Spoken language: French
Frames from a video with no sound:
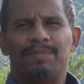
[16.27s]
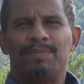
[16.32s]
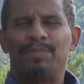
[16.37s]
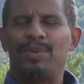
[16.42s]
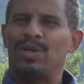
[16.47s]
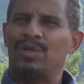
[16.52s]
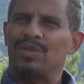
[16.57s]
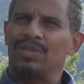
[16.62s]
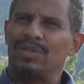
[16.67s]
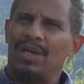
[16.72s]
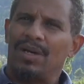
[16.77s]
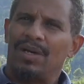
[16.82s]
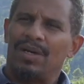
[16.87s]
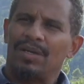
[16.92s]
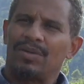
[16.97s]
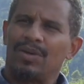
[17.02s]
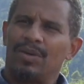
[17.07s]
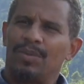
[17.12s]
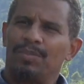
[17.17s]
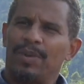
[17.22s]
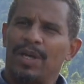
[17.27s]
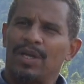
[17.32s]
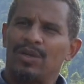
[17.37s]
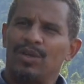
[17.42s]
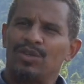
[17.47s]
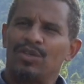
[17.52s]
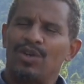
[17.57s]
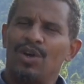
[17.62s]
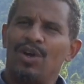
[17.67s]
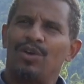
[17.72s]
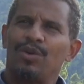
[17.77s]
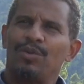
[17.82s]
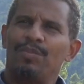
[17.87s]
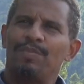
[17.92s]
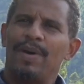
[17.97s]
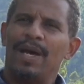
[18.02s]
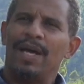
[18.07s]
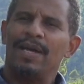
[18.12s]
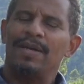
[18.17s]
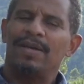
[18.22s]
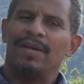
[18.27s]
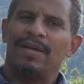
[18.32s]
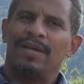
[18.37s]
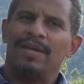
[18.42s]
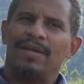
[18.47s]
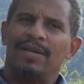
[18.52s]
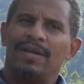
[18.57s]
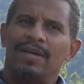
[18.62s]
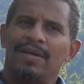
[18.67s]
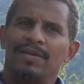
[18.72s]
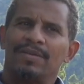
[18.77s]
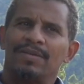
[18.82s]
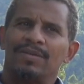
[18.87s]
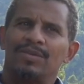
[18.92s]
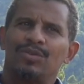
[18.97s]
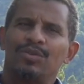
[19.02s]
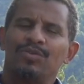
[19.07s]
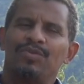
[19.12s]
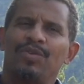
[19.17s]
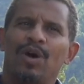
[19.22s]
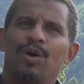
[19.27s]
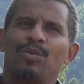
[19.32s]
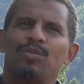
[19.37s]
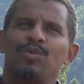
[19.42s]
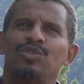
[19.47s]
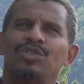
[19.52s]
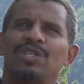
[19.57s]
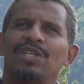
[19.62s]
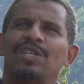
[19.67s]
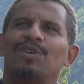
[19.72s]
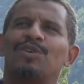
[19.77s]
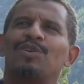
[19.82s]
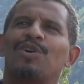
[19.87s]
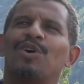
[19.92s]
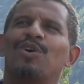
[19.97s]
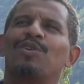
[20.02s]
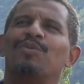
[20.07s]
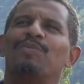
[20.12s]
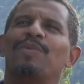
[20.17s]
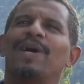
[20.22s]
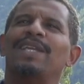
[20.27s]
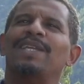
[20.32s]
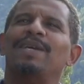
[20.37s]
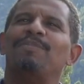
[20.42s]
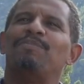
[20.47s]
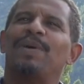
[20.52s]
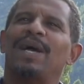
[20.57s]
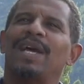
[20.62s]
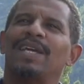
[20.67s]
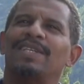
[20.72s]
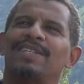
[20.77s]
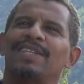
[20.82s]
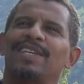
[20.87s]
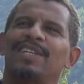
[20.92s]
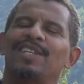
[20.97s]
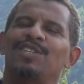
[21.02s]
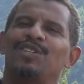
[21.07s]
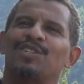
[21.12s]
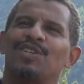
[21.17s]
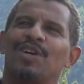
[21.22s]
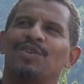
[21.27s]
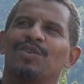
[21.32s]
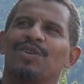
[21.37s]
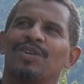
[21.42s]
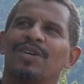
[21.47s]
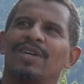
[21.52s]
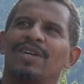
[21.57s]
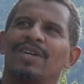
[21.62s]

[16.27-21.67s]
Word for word: important à comprendre, le corps humain, souvent on me dit le corps humain n'est pas intelligent,